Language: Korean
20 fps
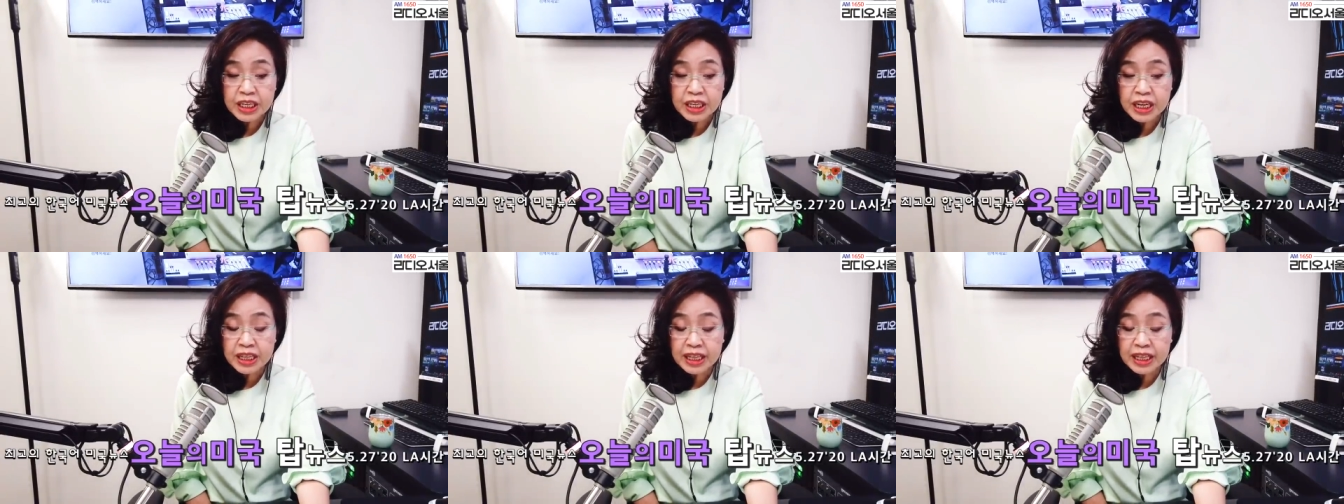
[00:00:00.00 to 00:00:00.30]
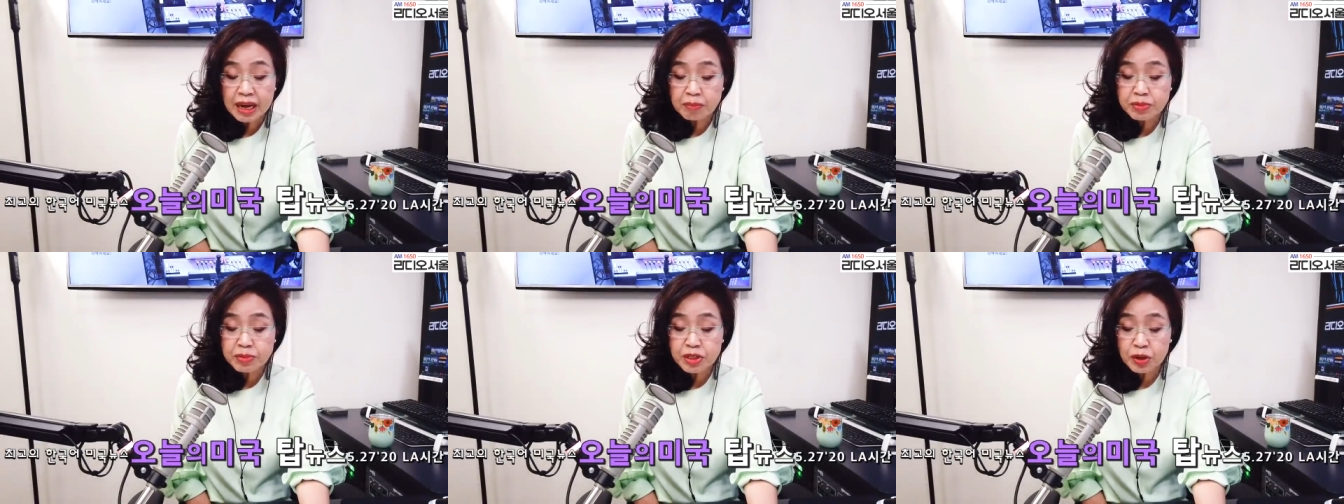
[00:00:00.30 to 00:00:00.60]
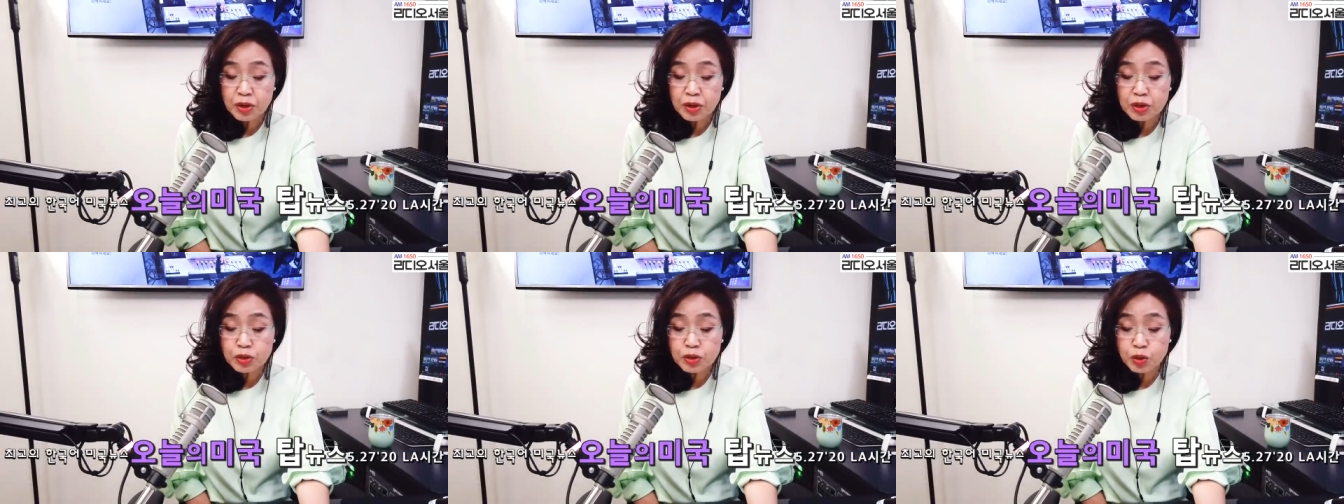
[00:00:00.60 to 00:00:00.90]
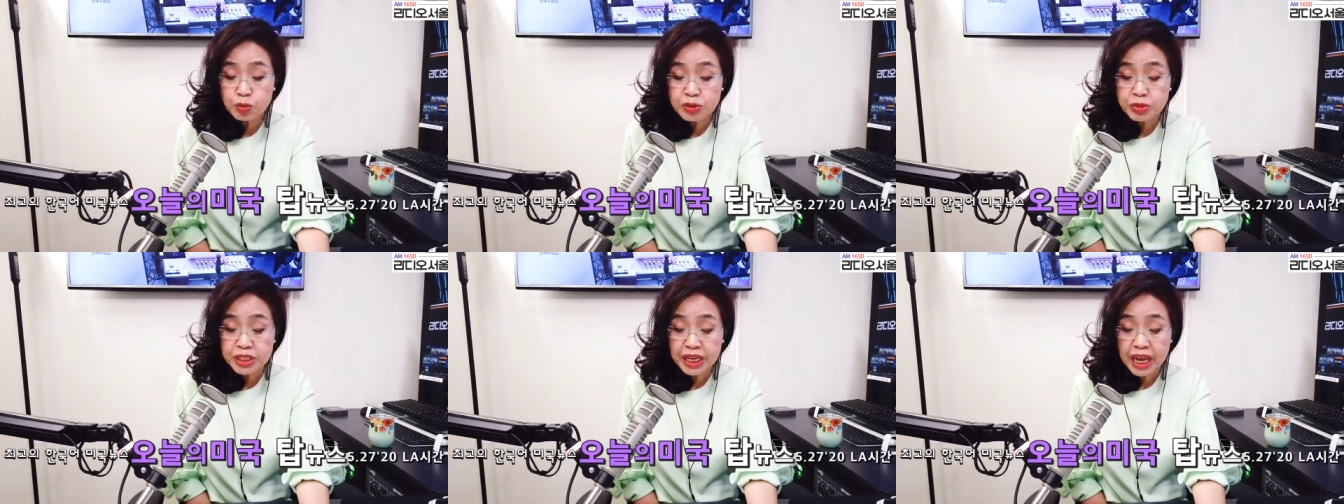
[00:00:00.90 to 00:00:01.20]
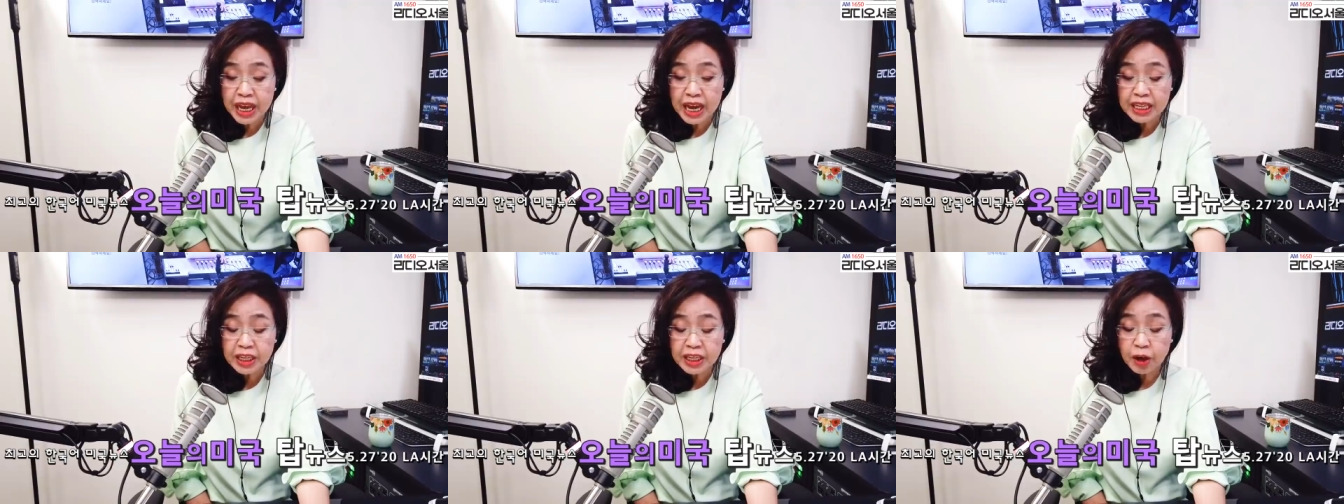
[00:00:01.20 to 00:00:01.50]
흑인 남성을
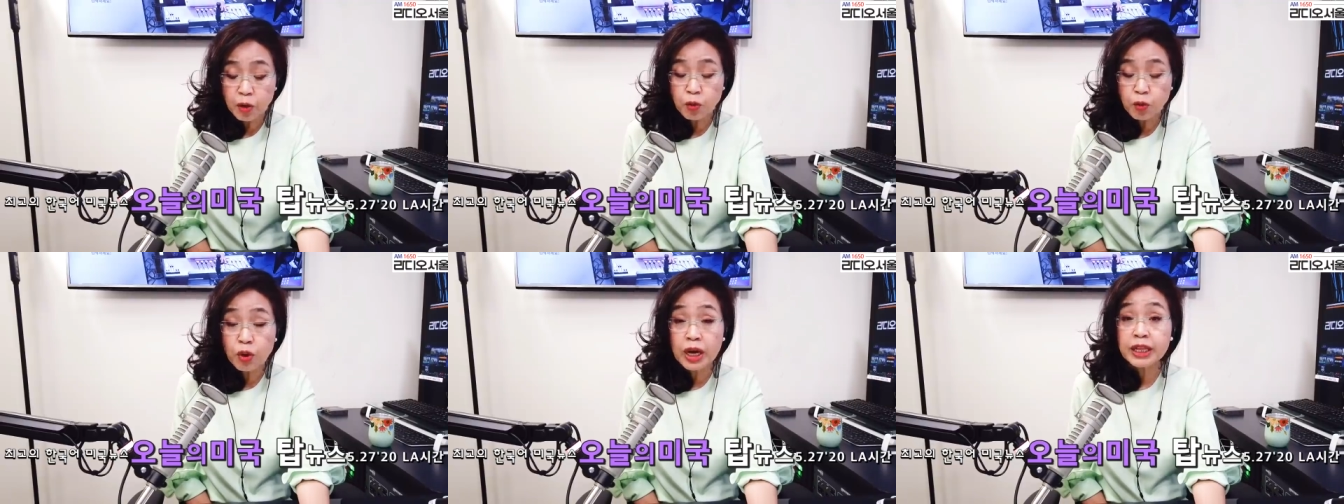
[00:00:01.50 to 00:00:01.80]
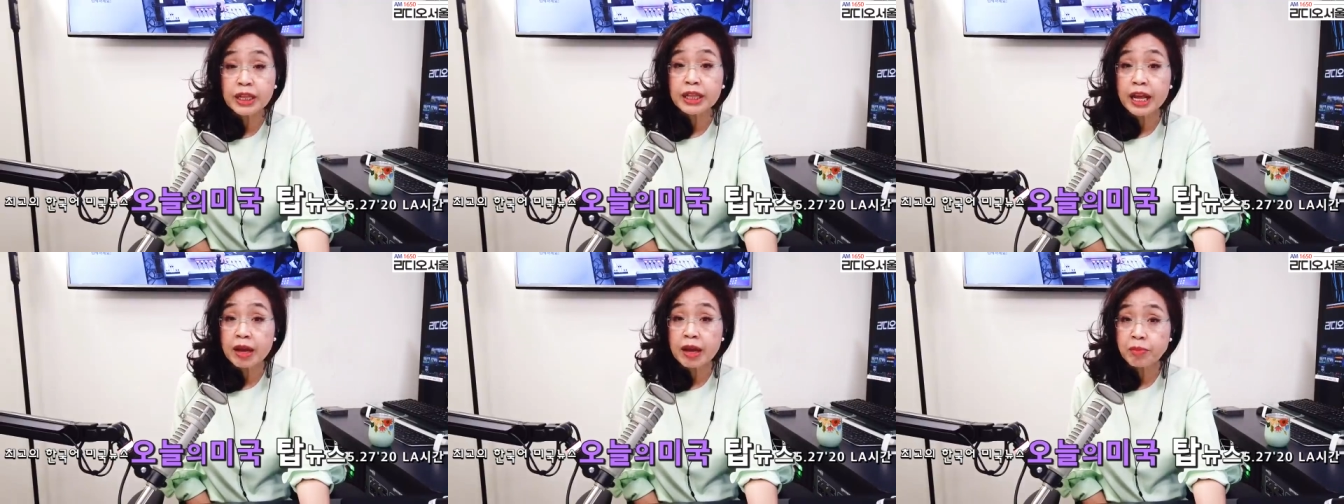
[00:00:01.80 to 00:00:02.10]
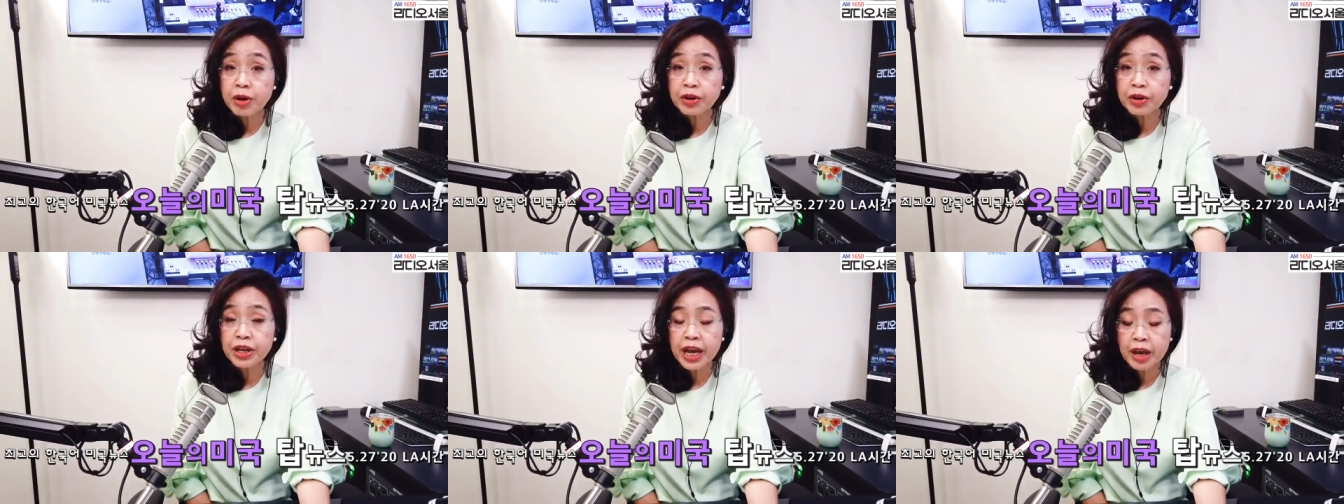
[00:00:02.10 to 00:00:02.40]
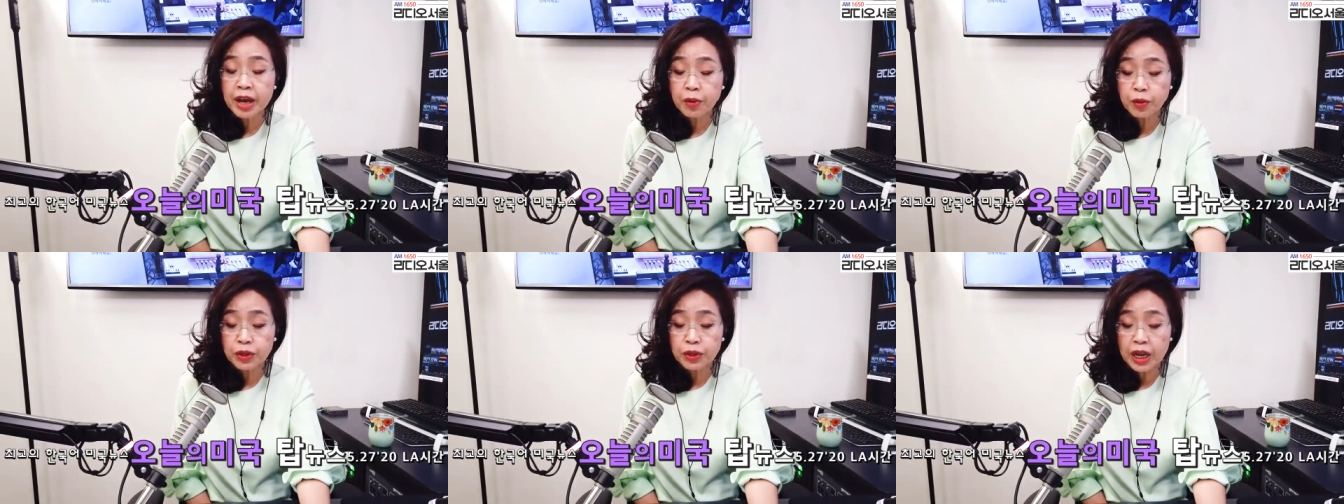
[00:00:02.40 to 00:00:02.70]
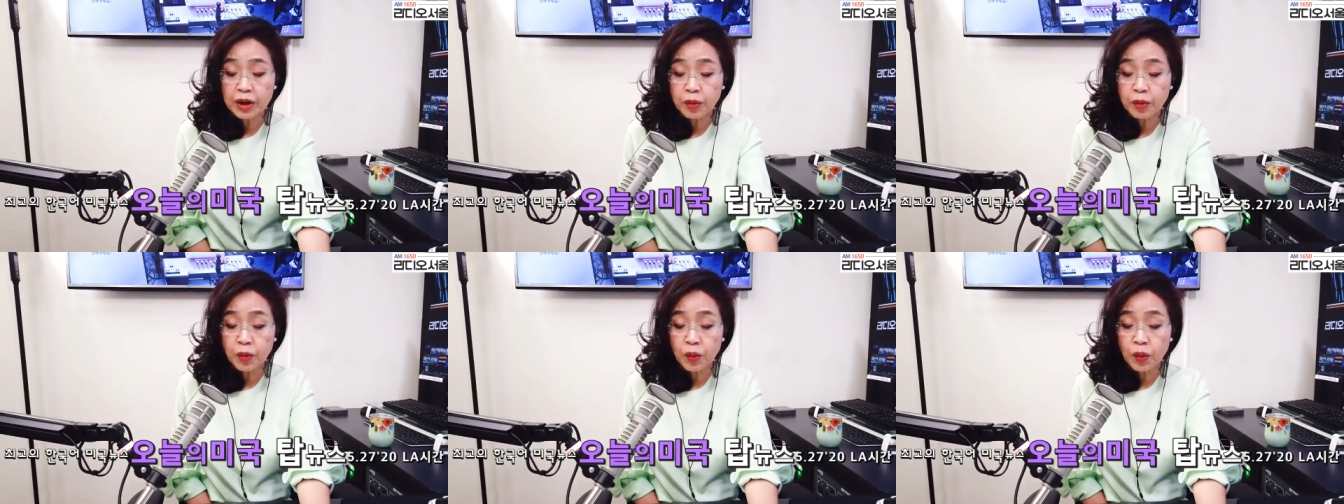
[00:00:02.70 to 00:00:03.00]
숨지게 한 경관 4명이
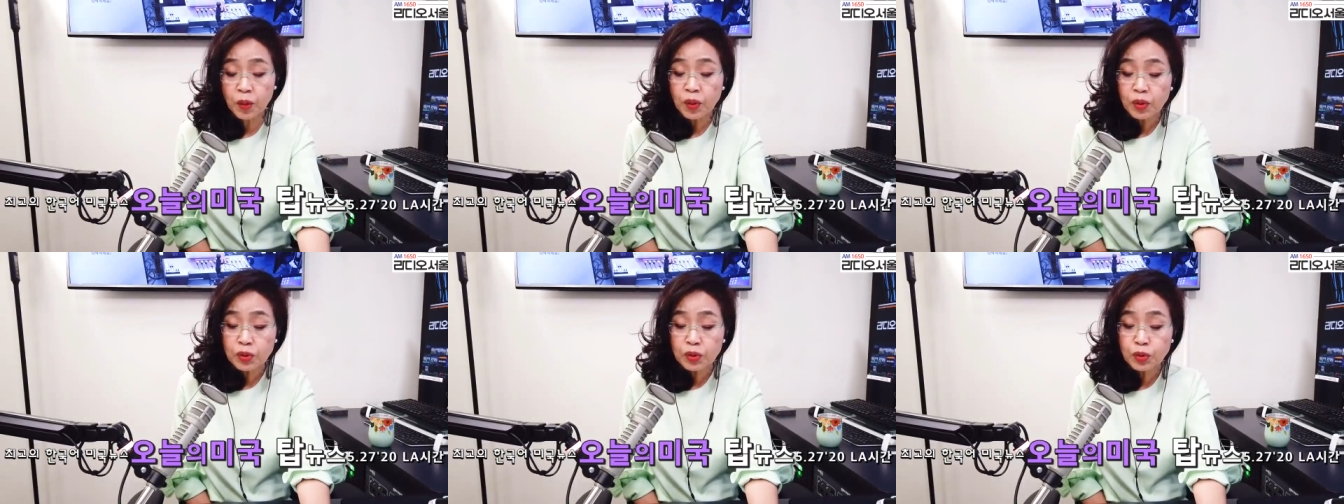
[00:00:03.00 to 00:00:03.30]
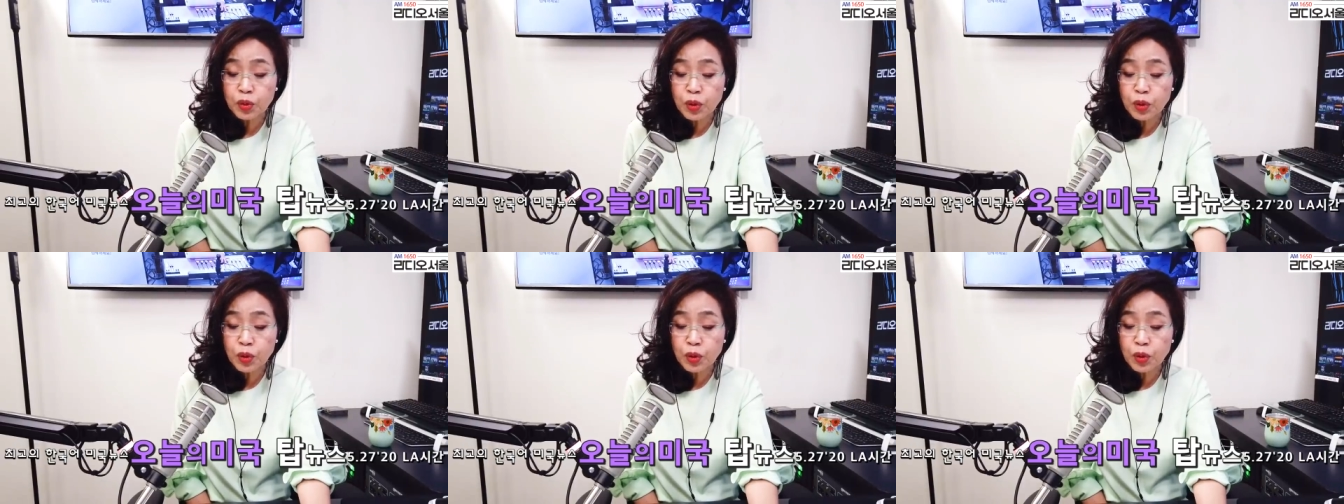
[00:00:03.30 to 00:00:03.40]
해고됐고